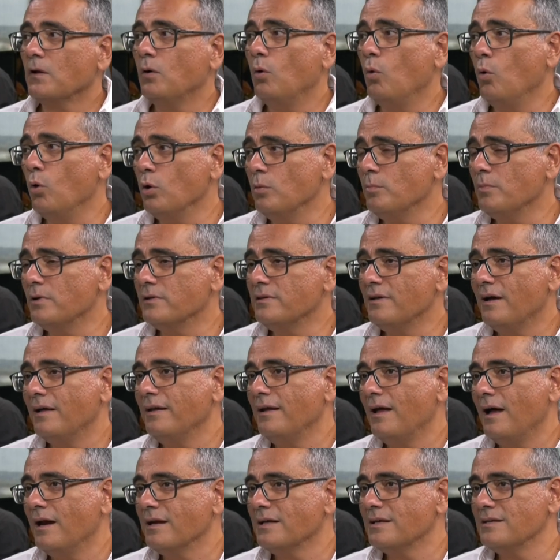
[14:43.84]
Olmadı hani
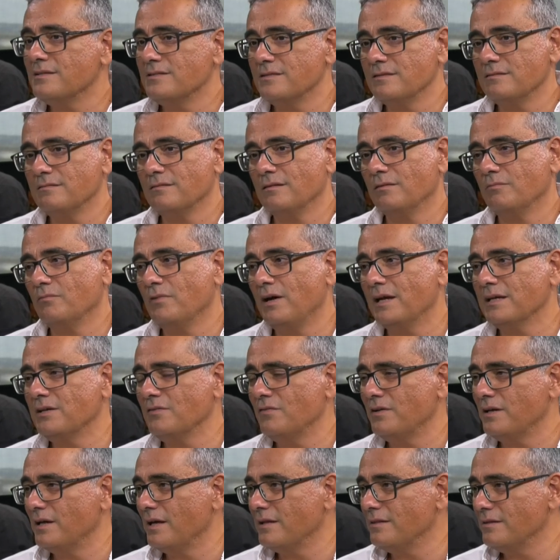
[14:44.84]
herkesin vergi
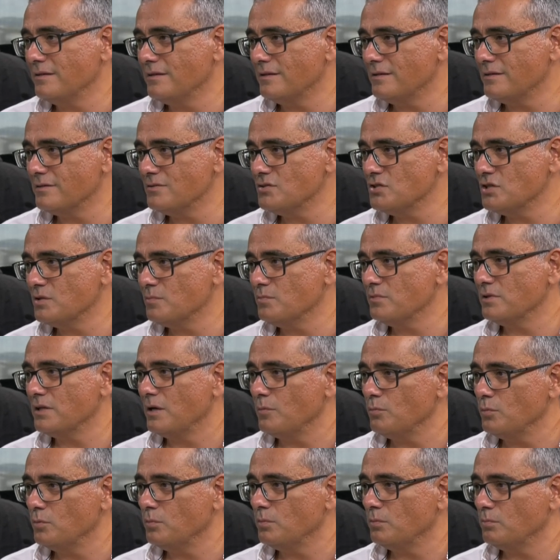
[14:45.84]
verenlerin
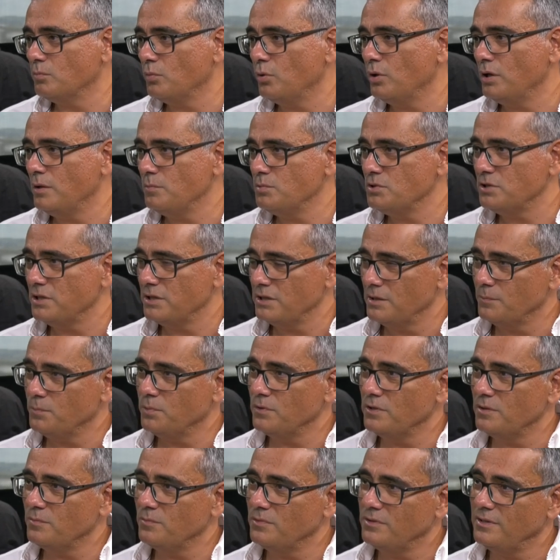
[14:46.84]
cebinden bu böyle bir şey
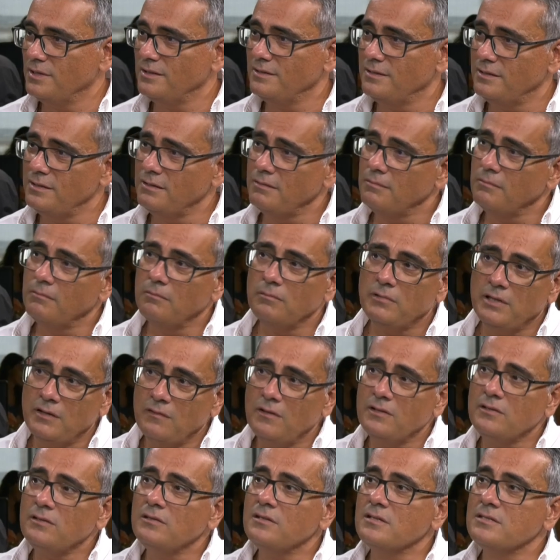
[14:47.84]
yapılır mı dediği
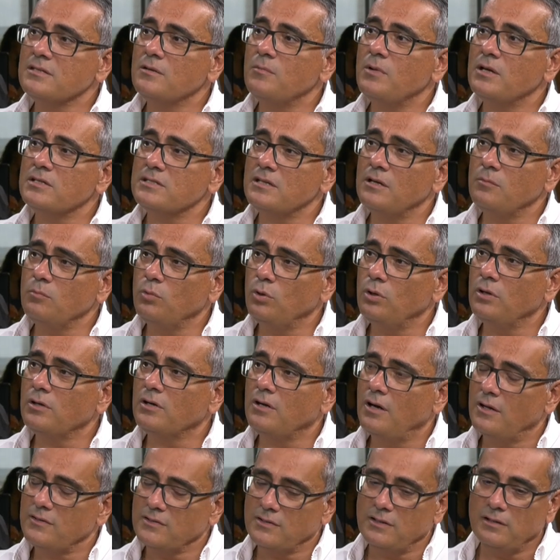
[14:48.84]
devletin de zaman zaman devletin... böyle
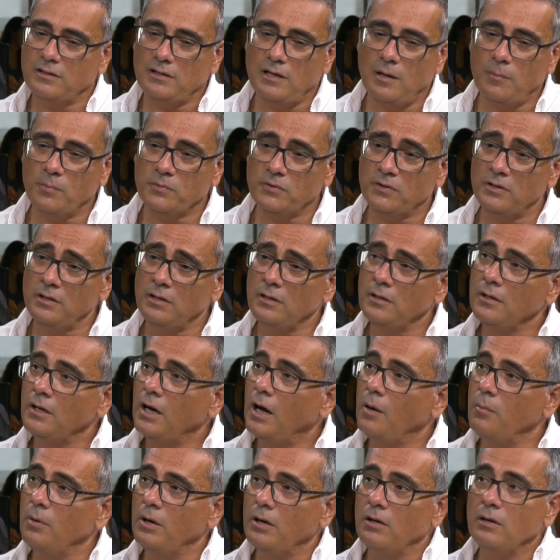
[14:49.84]
katkı yaptı.
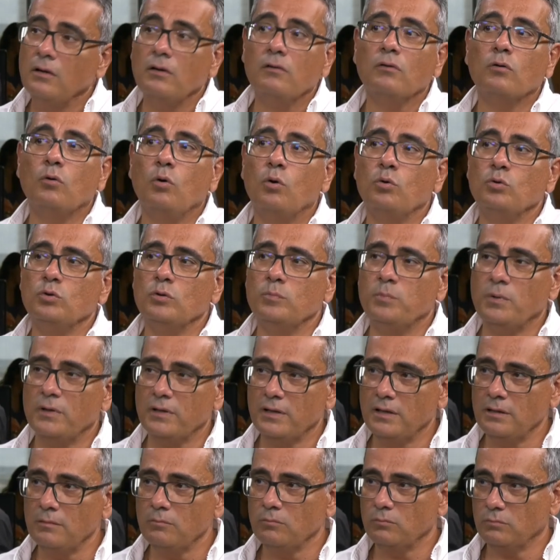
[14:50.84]
Ama koyduğu
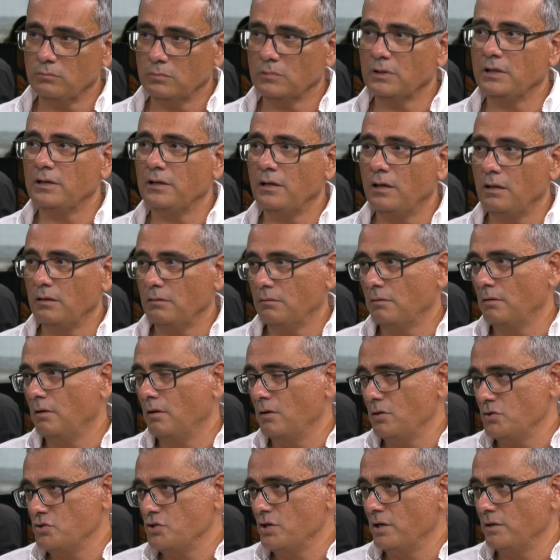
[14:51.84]
parayı geri
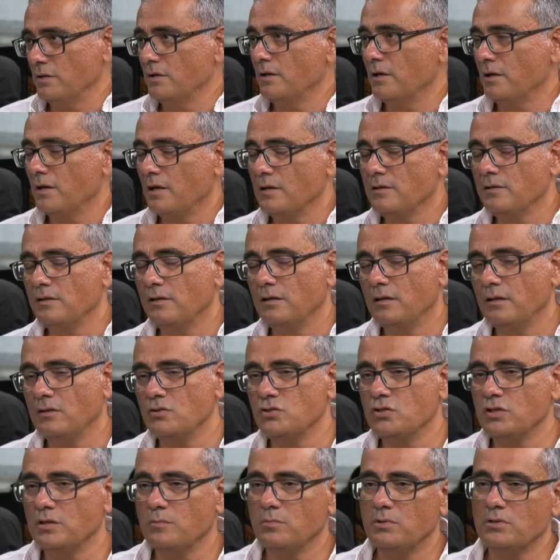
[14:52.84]
alacağını
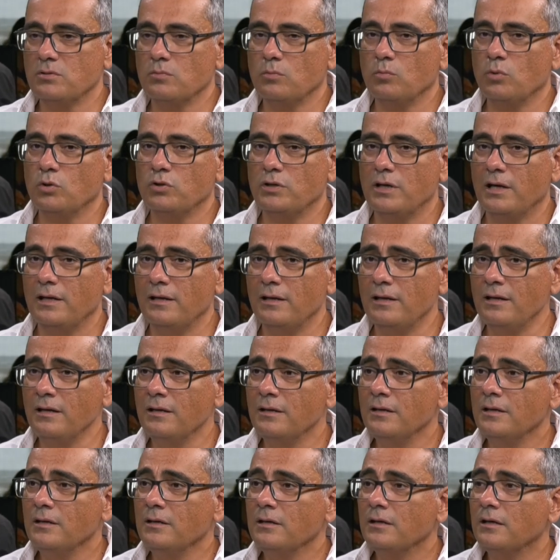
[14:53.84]
garantileneceği bir modelle
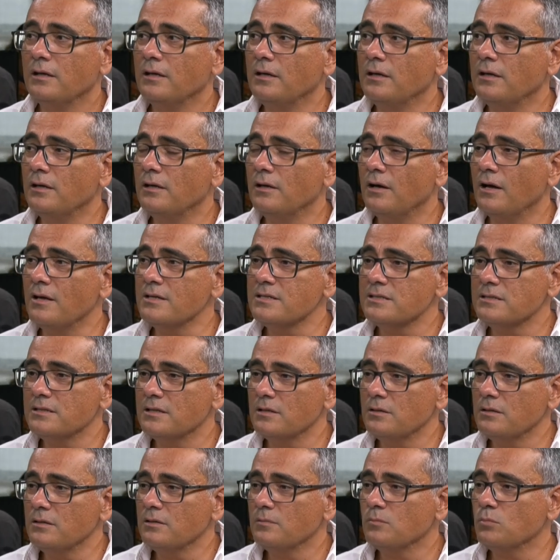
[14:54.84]
e,
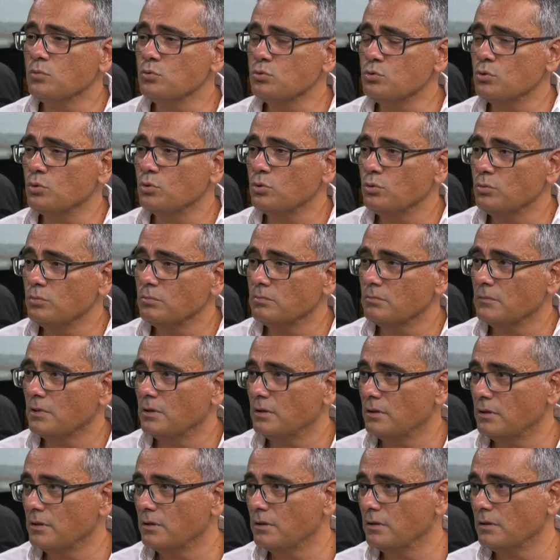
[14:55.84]
aslında bu sorun
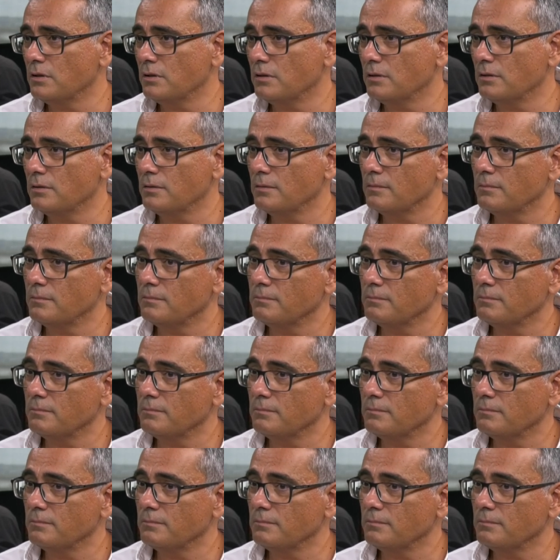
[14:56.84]
e,